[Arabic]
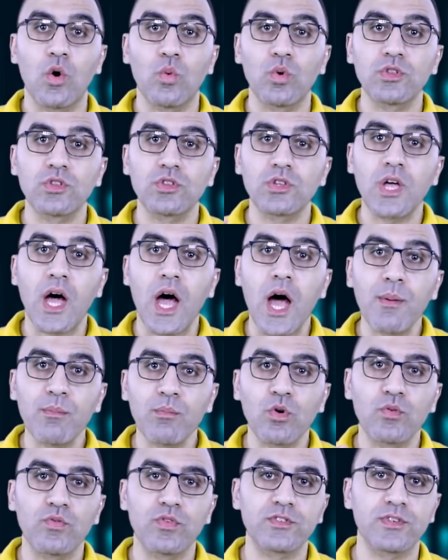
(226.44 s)

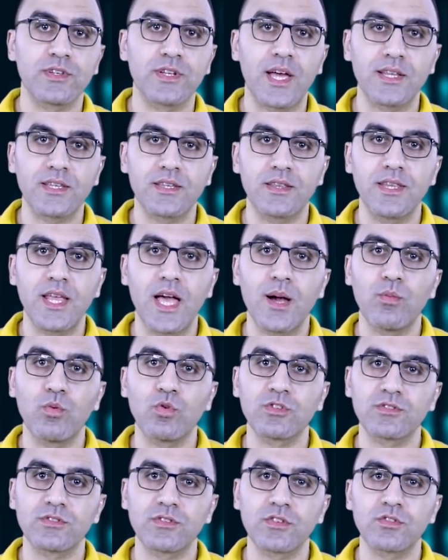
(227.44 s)
والتعمق في صناعة الذهب
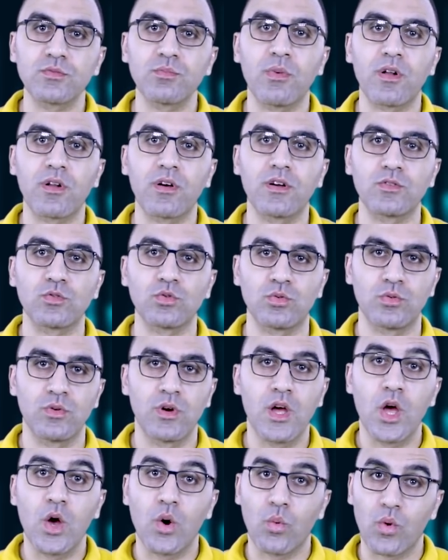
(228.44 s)
واستثماراته
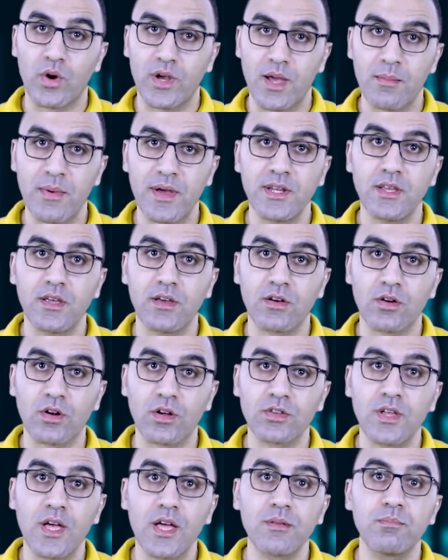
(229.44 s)
وكمان
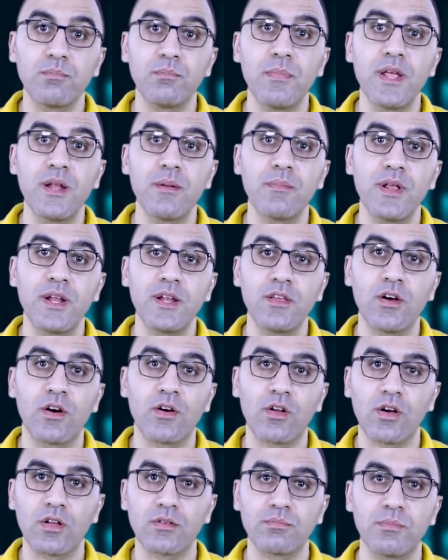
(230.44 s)
ايرادات
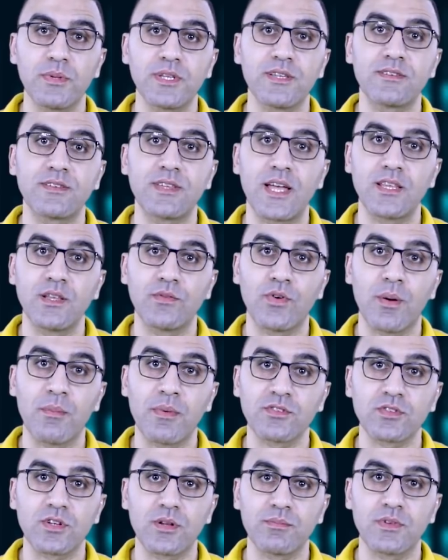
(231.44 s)
بالمليارات بتستهدفها
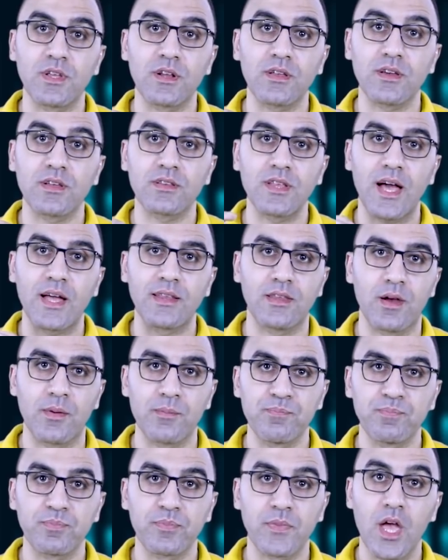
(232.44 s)
مصر من القطاع ده
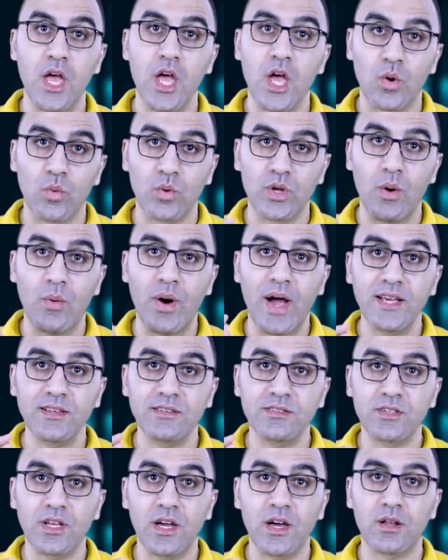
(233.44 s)
ولو
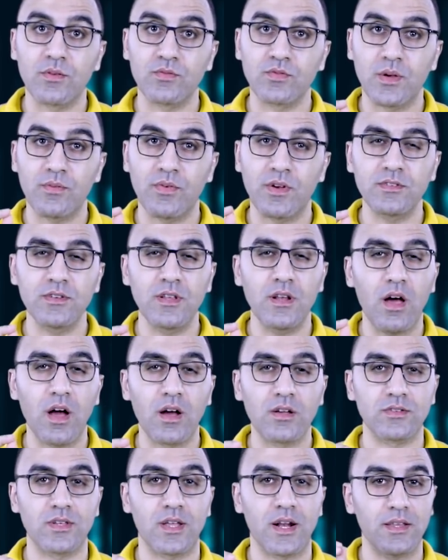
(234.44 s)
عايز تعرف تفاصيل
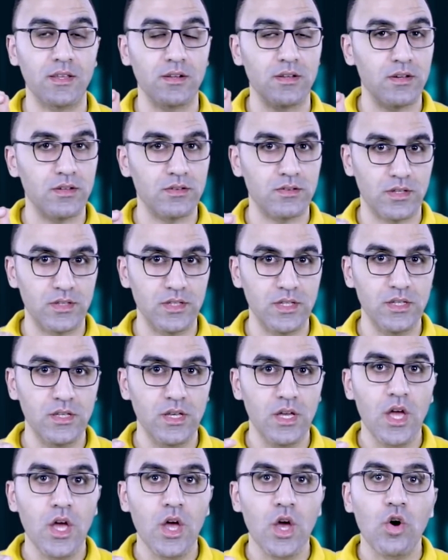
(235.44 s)
اكتر عن الخطه دي
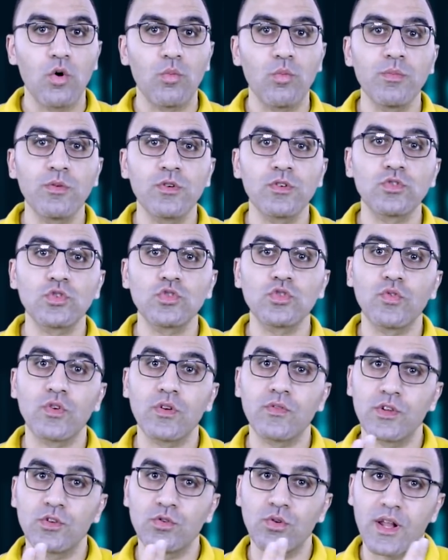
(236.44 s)
ممكن
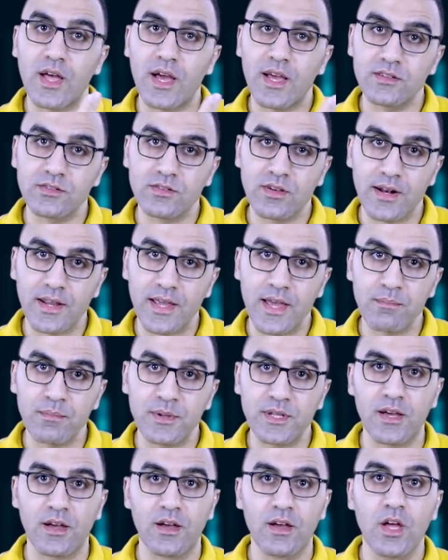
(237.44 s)
تشوفوا الفيديو اللي هيظهر
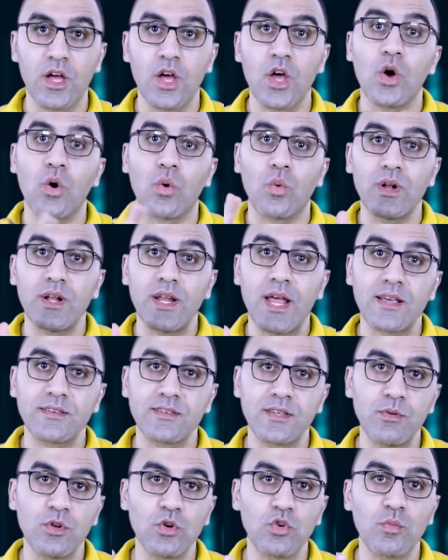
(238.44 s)
جنبي ده واللي
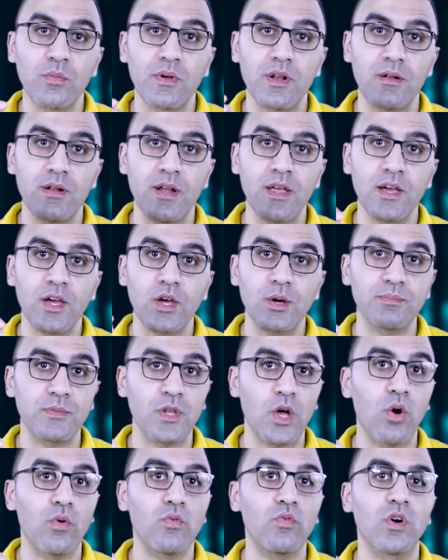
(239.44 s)
هسيب لكم اللينك
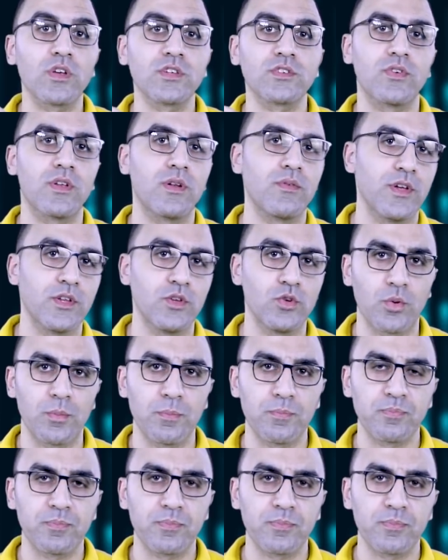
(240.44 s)
بتاعه في وصف الفيديو